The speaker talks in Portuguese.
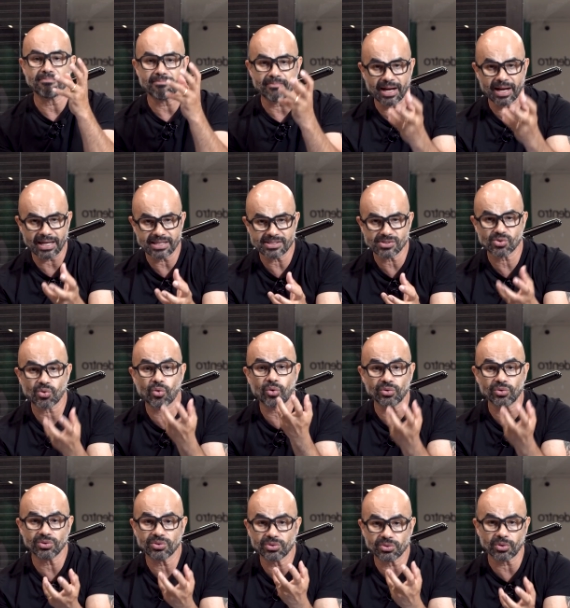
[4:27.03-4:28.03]
mais
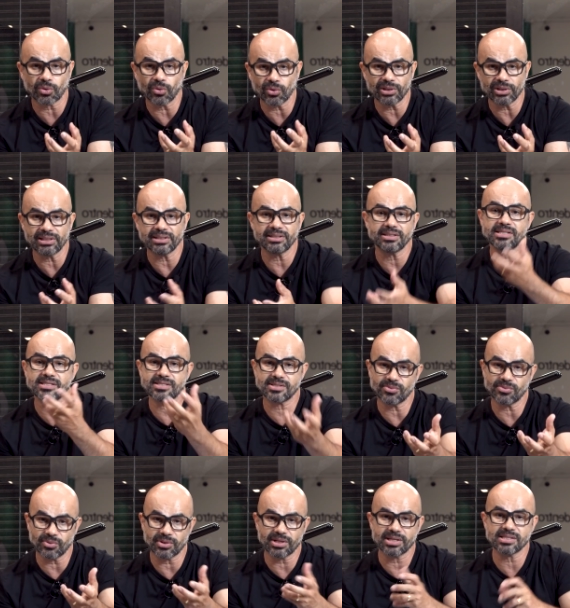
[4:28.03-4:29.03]
controle e
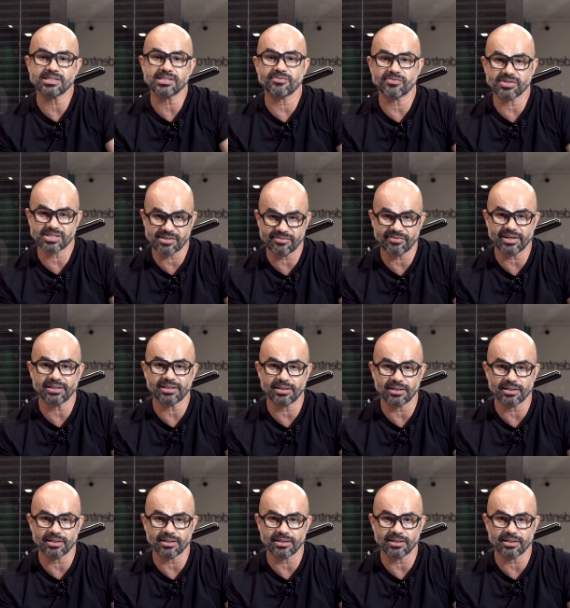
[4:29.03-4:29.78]
segurança você vai